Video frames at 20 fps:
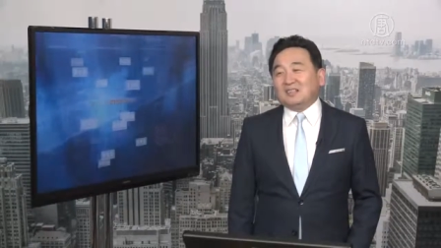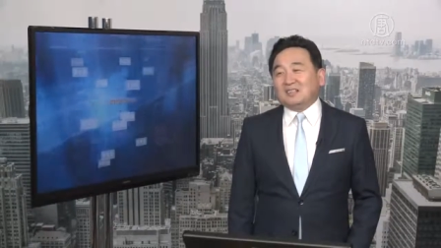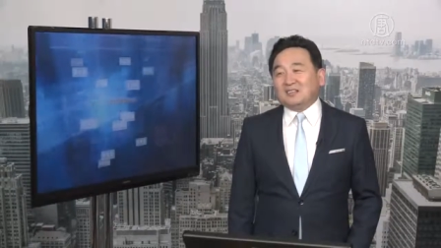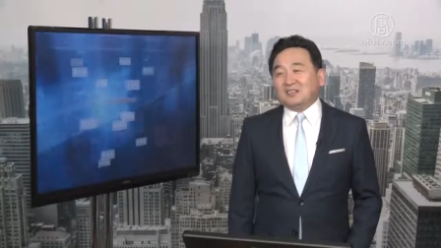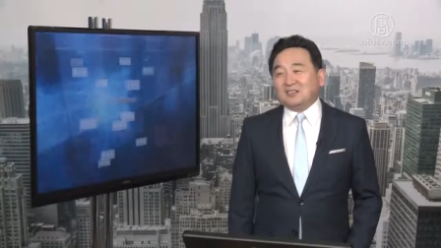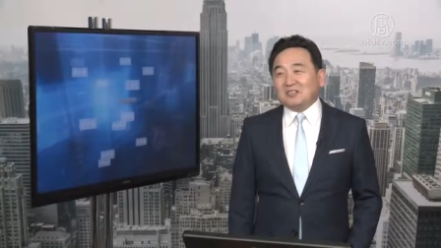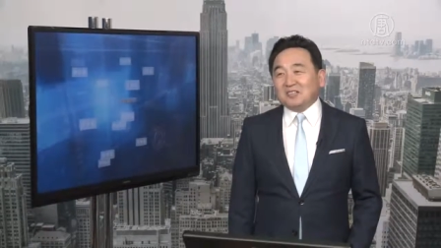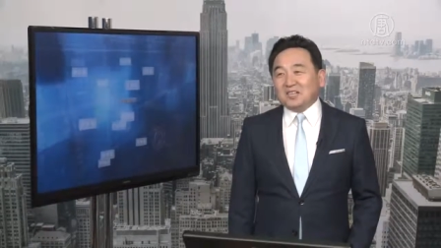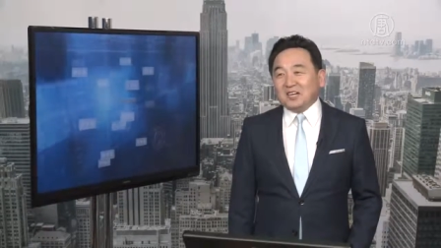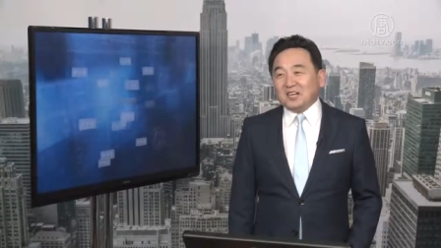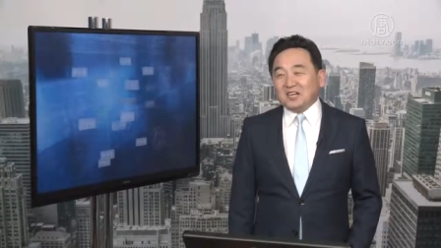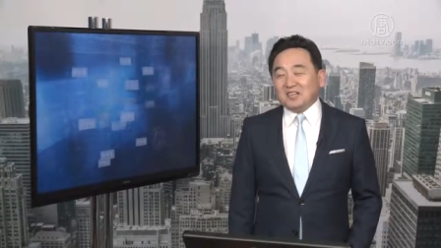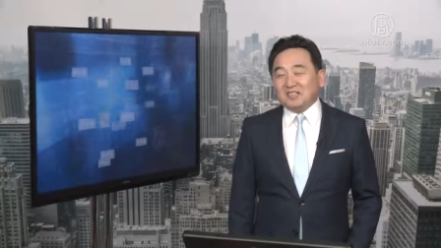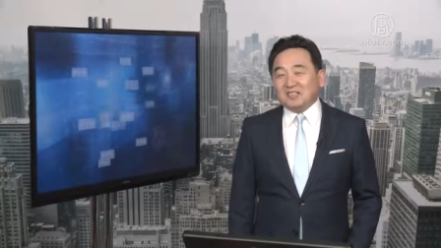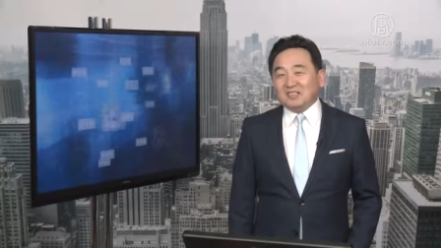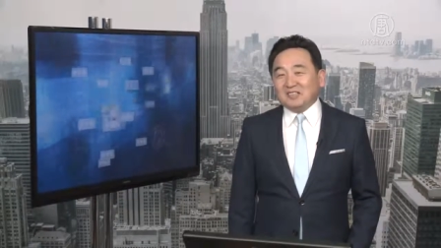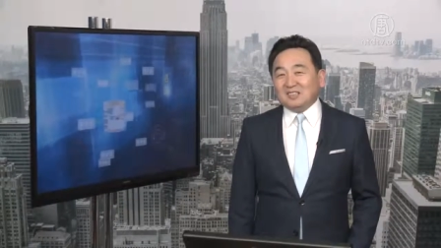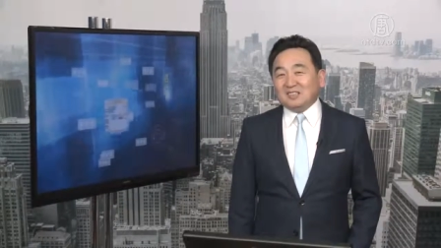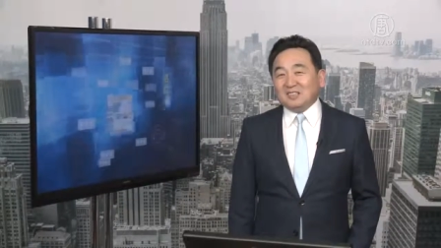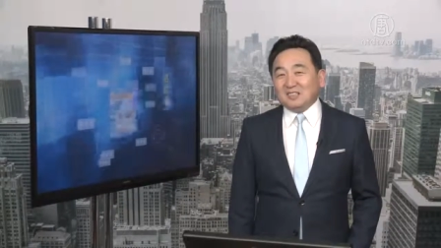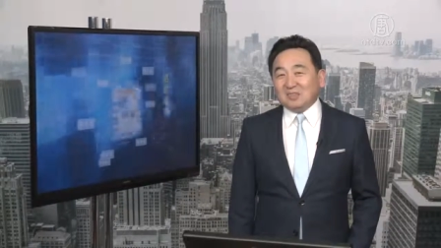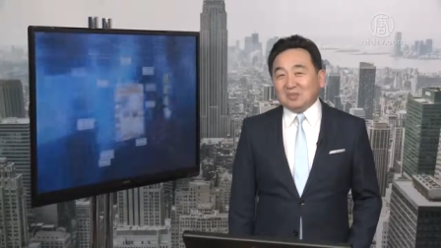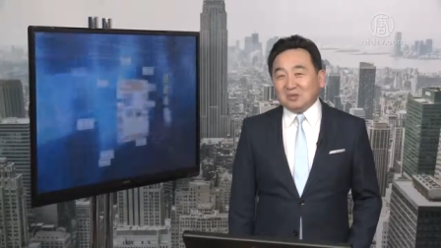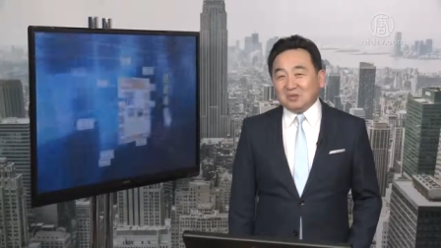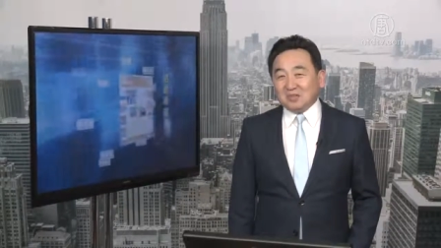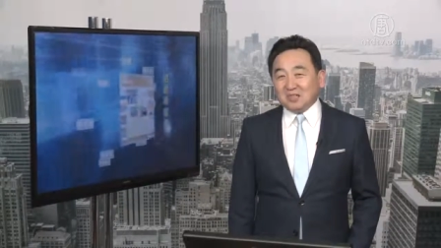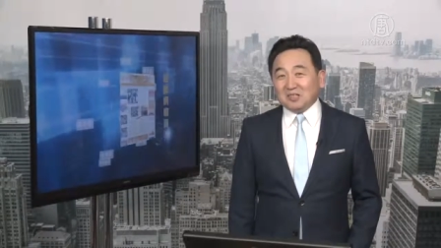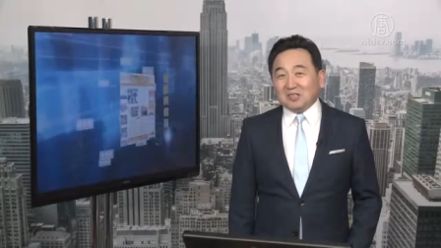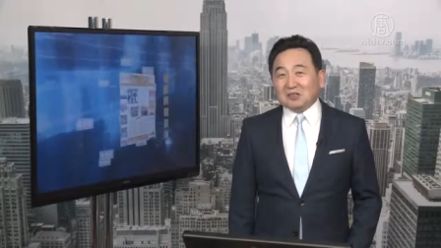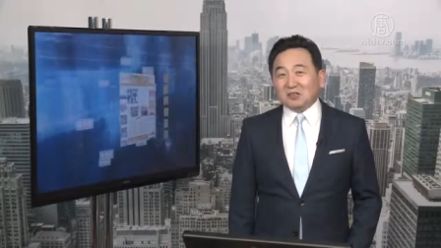他说呢，那
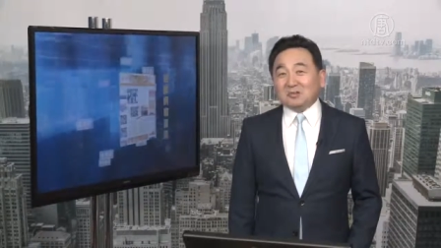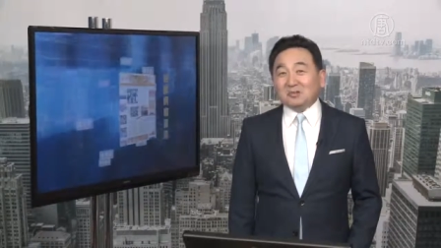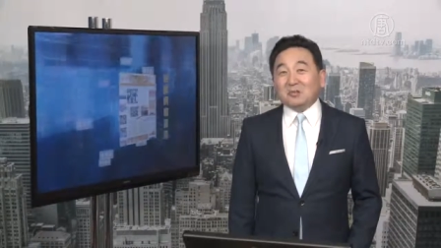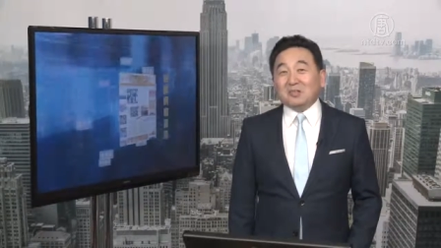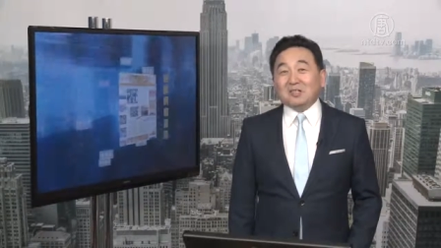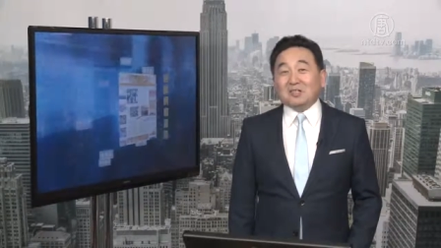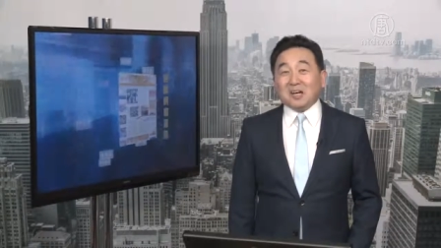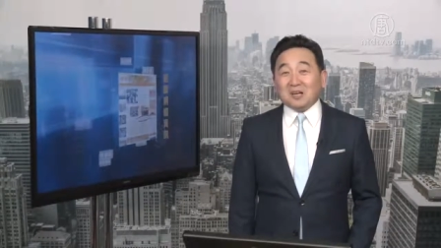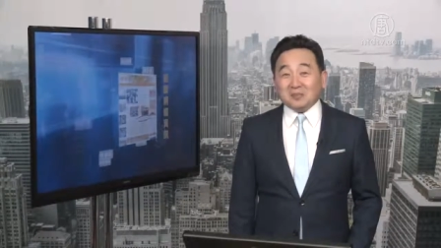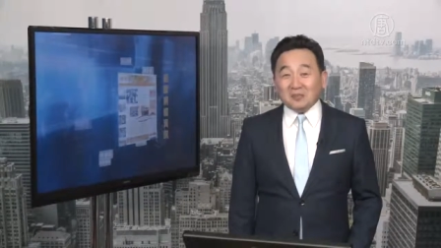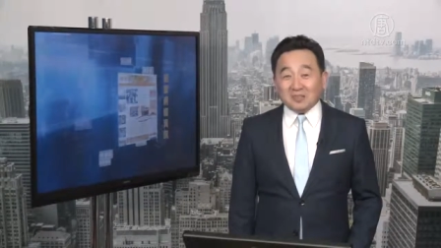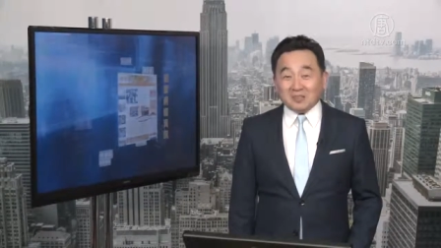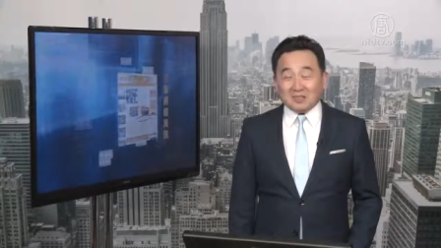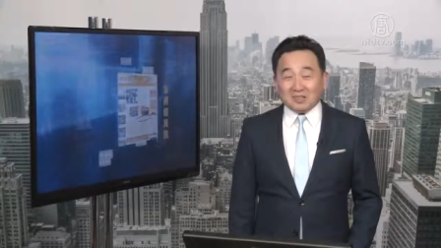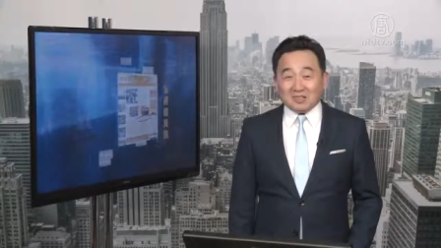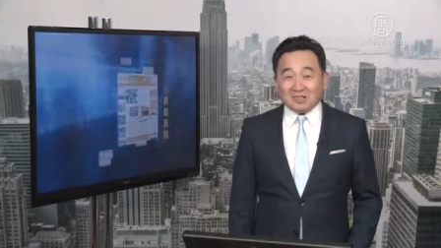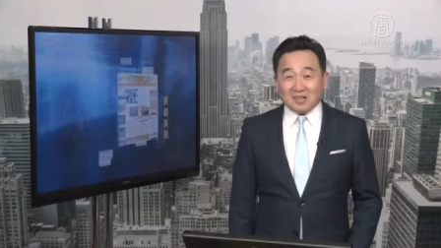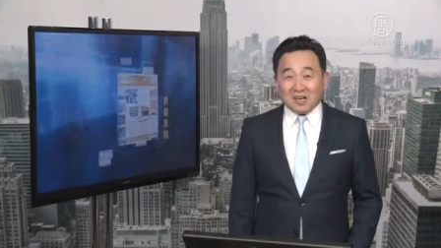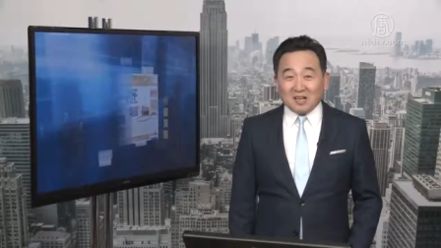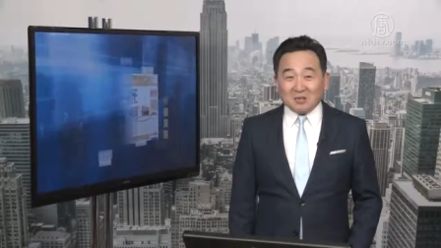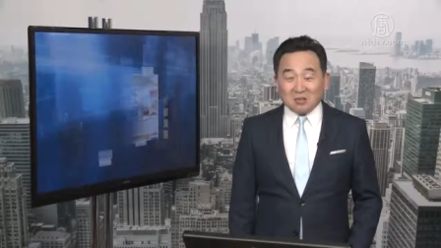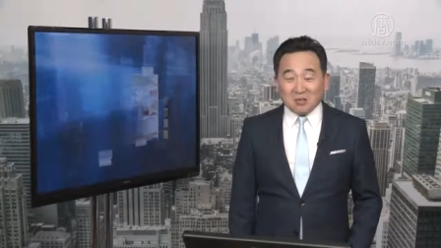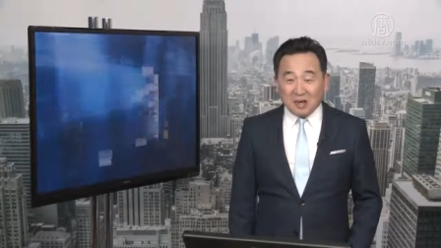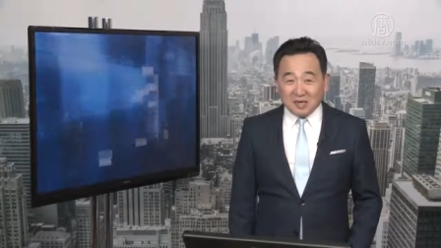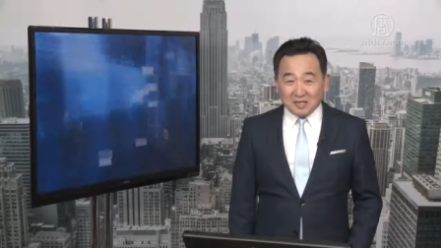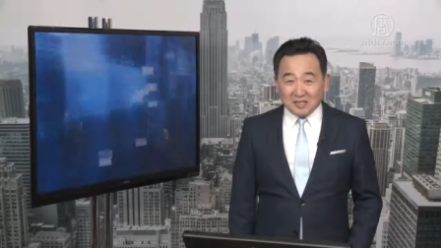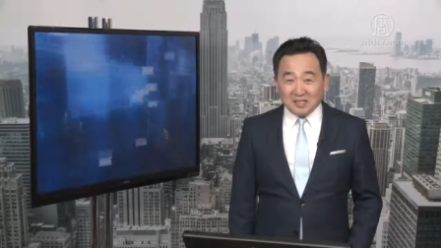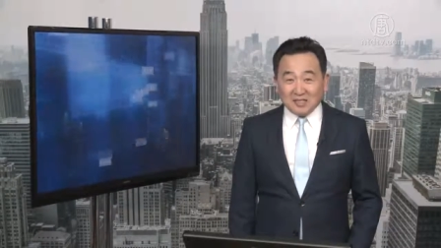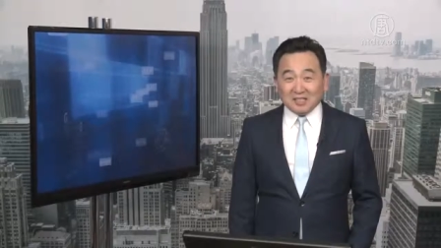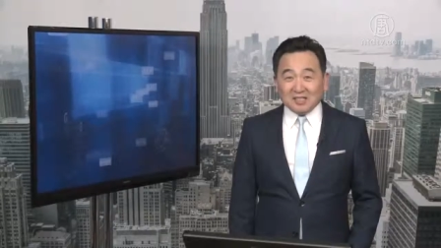有可能如果他他
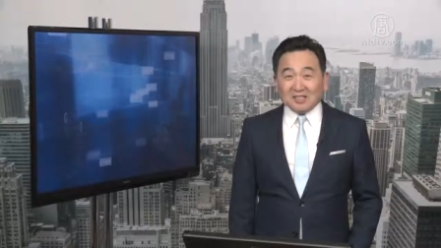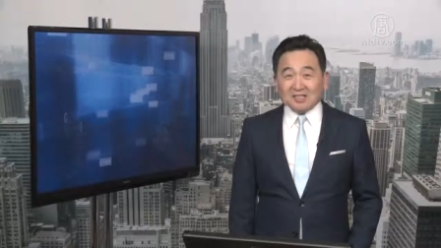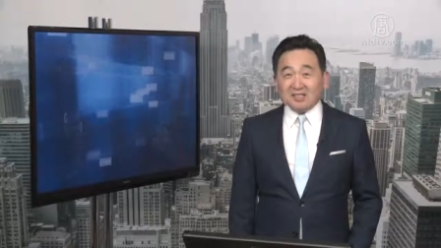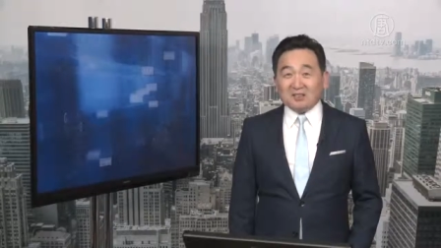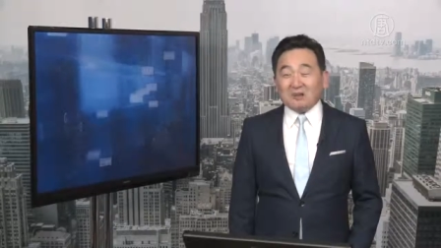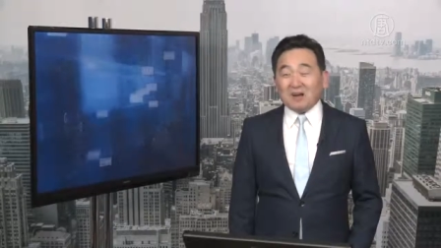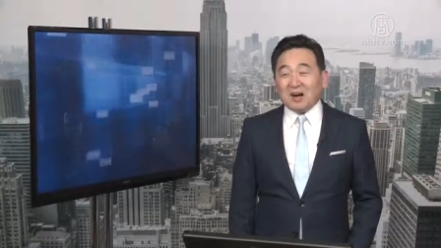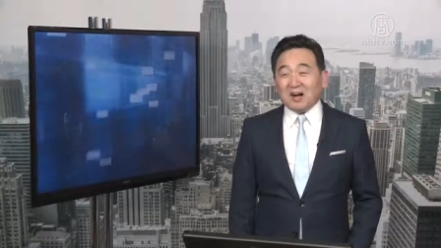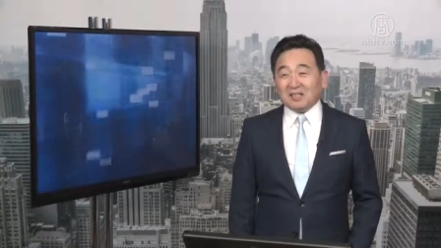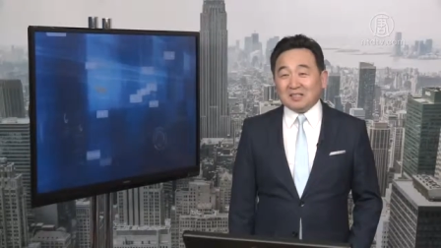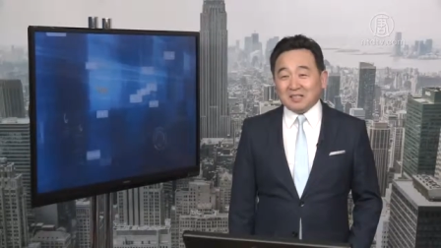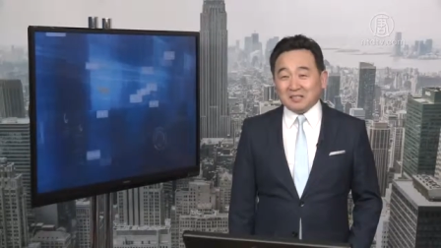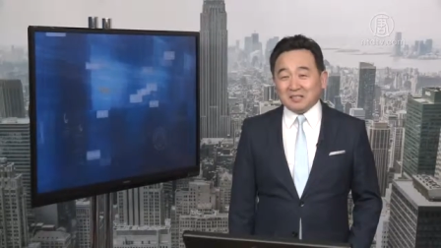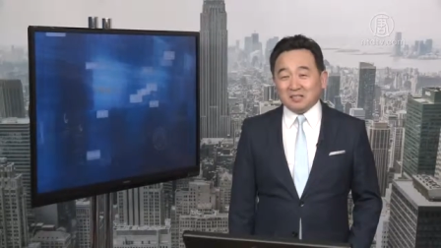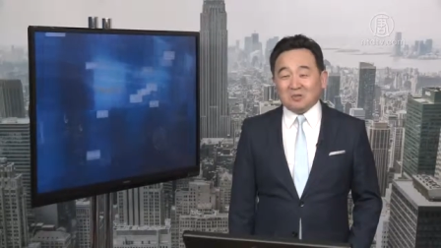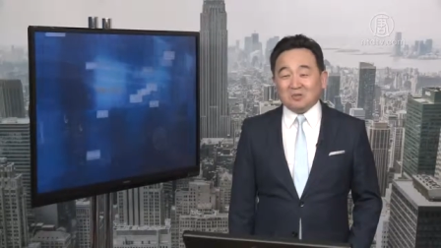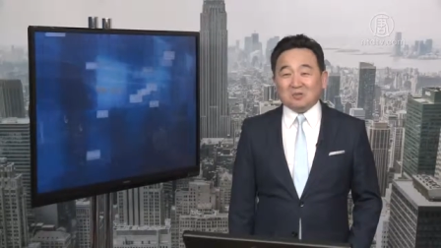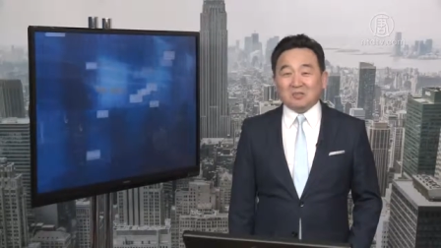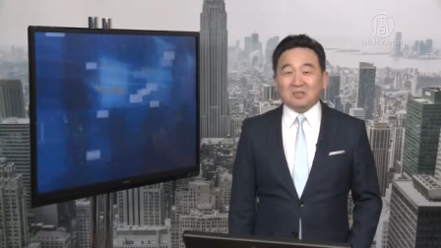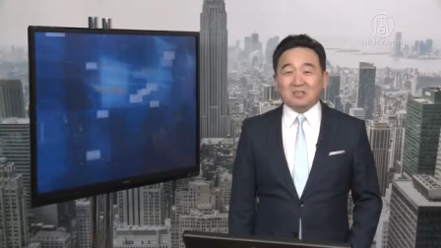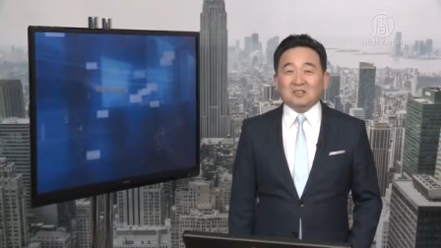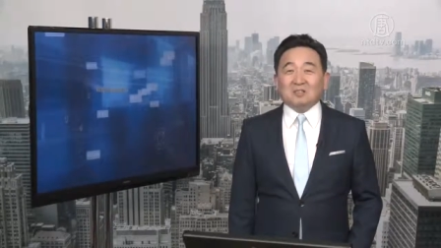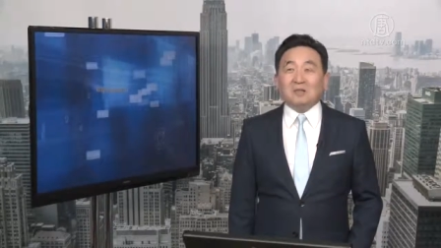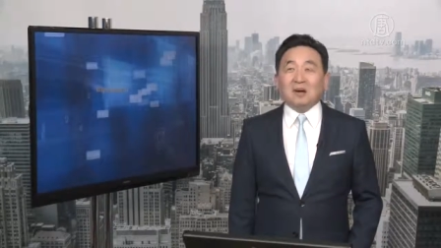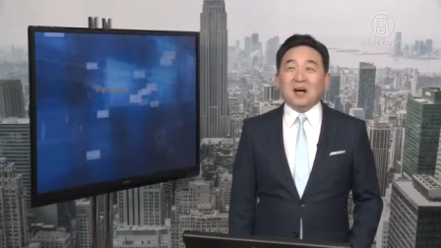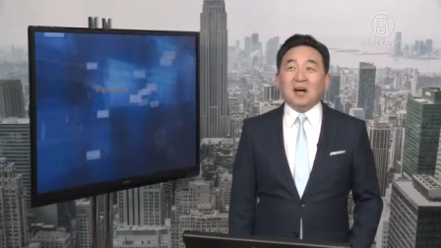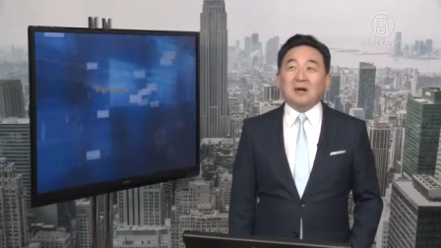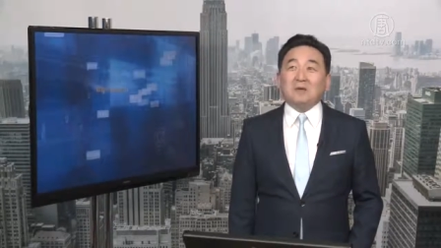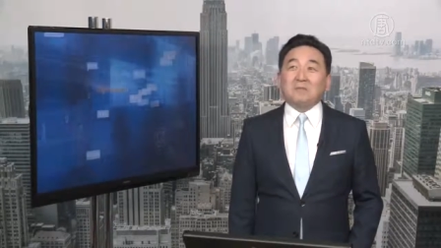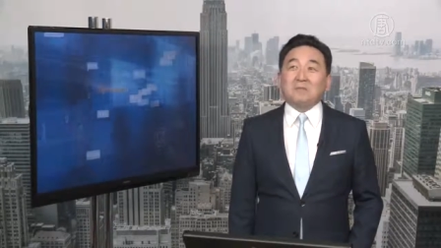圆寂了的话，他走了的
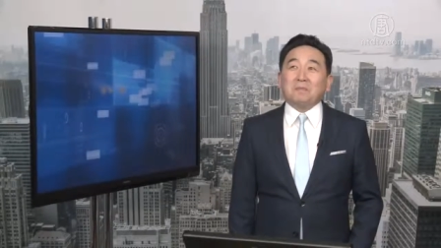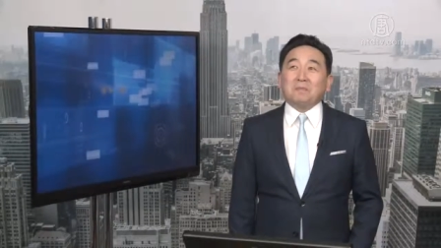话，